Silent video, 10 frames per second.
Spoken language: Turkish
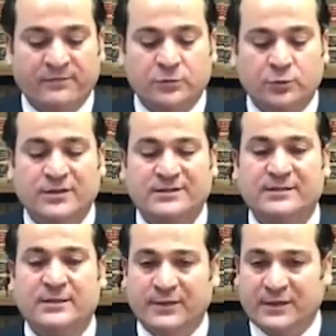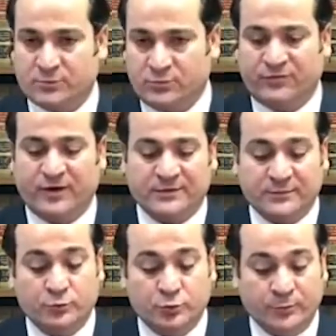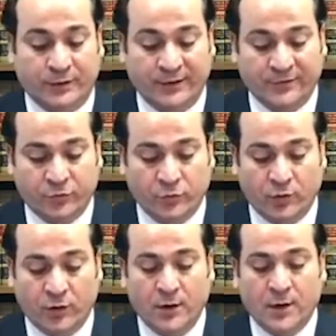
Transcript: ve dolayısıyla biraz bu farklı bir durum yaratıyor.